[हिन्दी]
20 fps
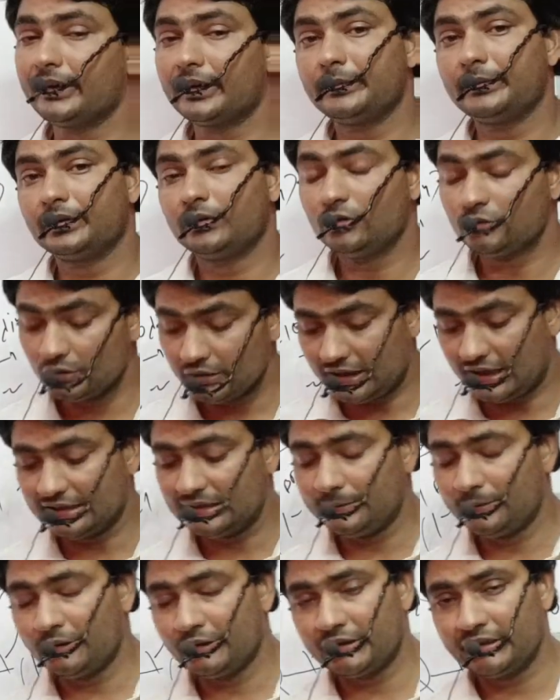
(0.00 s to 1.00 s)
बारे में दोस्तों यहाँ
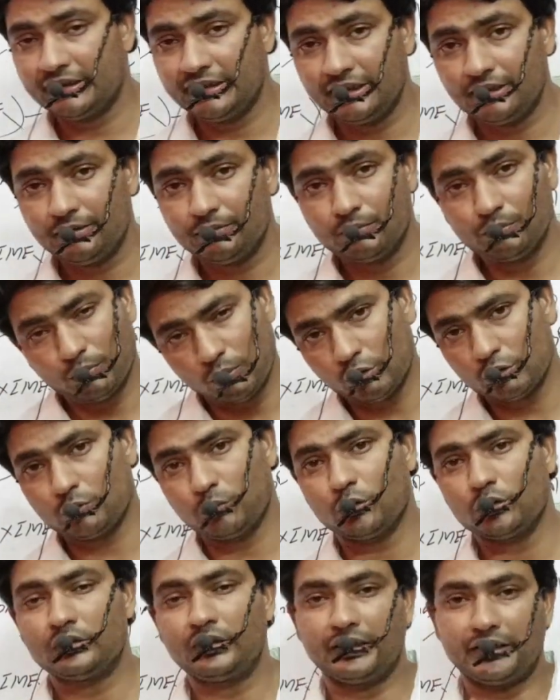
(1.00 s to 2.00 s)
तक वीडियो के लिए बहुत
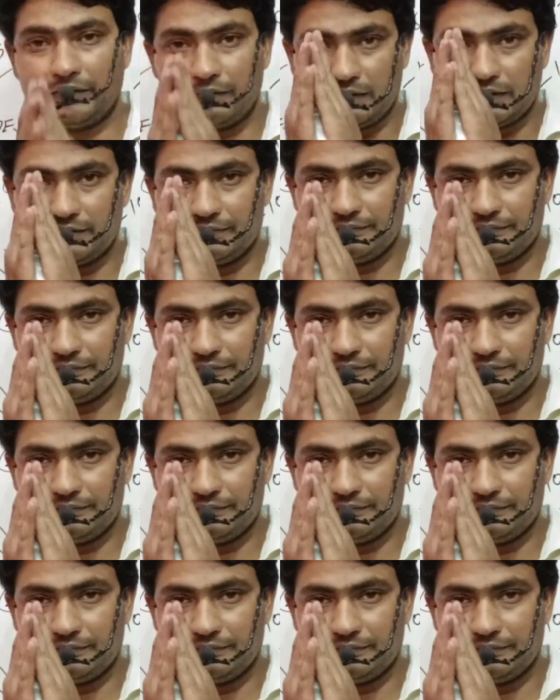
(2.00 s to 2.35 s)
बहुत धन्यवाद